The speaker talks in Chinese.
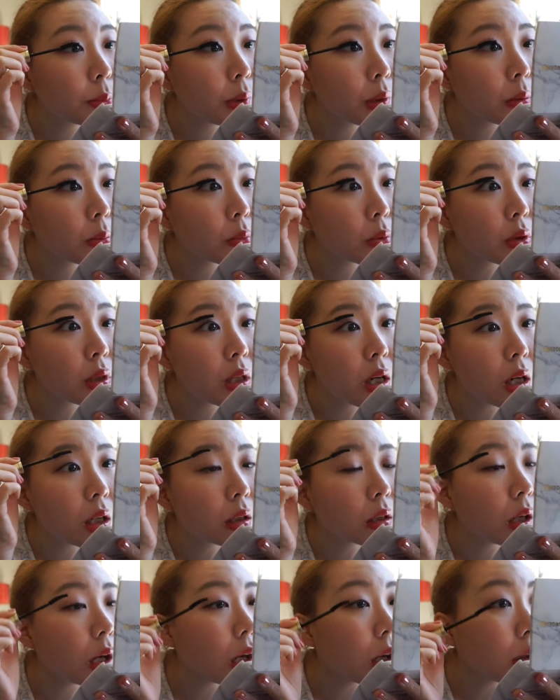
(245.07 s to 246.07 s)
并不是
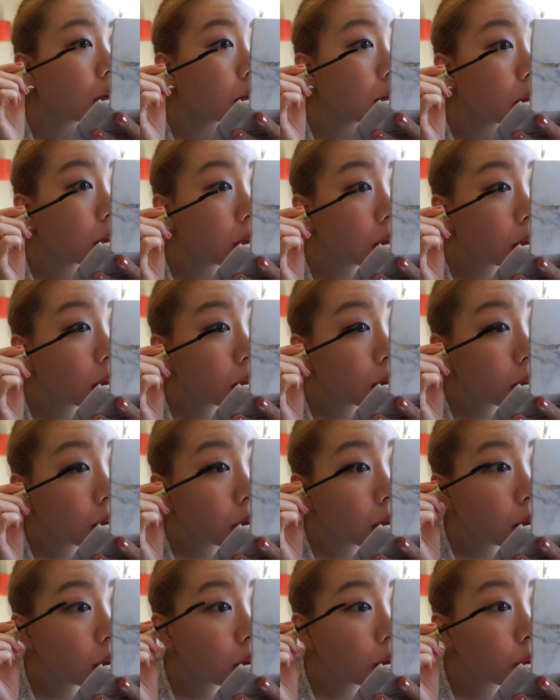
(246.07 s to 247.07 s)
很好，
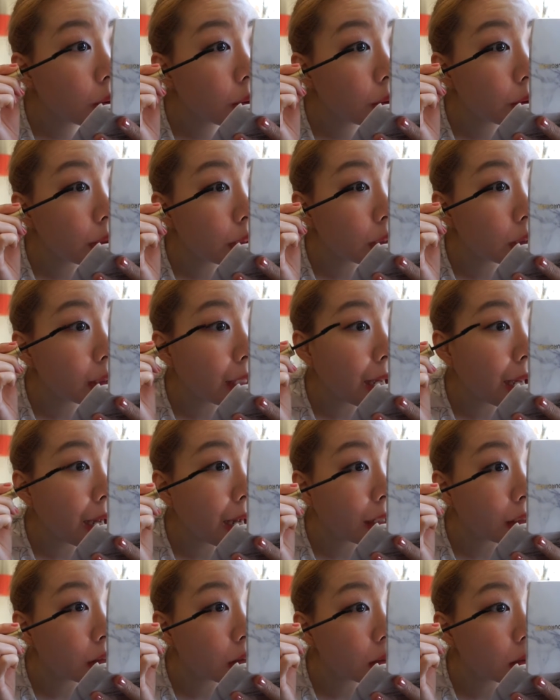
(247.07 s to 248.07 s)
会有点
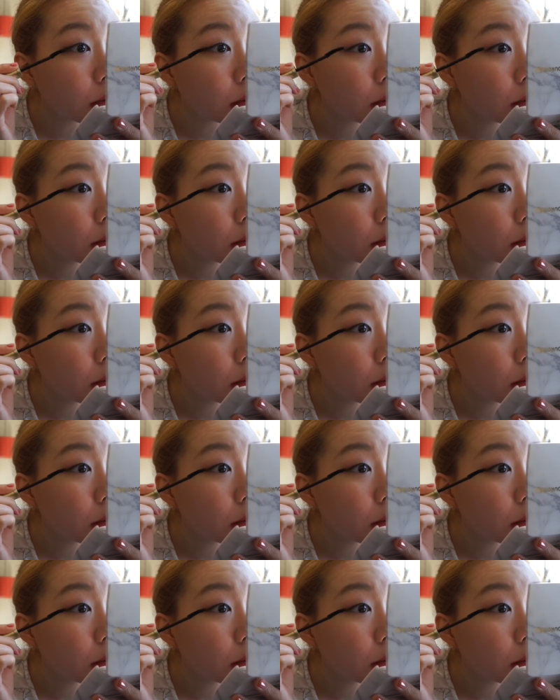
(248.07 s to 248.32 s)
塌的。